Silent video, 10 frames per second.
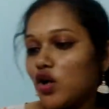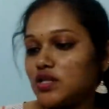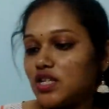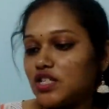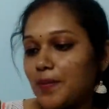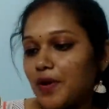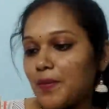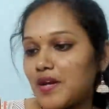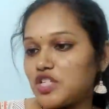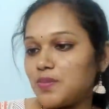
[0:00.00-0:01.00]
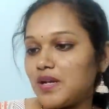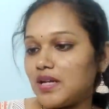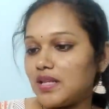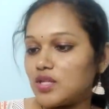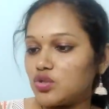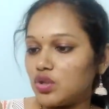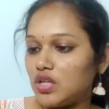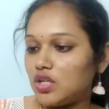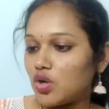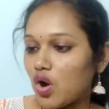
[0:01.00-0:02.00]
కాస్ట్ నేను చెప్పడం మర్చిపోయాను కదా సో
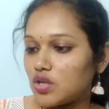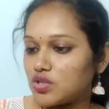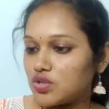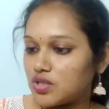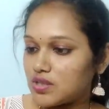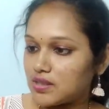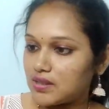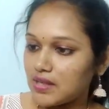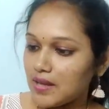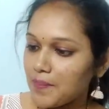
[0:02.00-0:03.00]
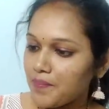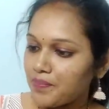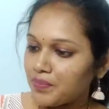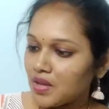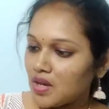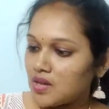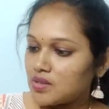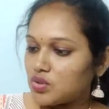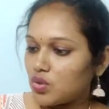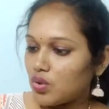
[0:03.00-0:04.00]
దీని కాస్ట్ వచ్చేస్తే
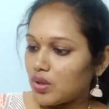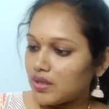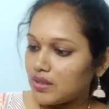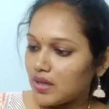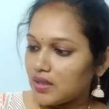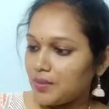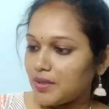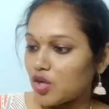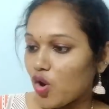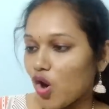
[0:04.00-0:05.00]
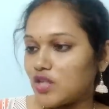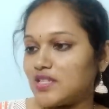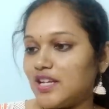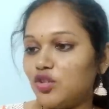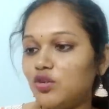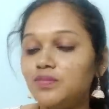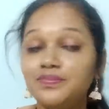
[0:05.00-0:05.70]
సో ఇక దీని మీద కాస్ట్ లేదు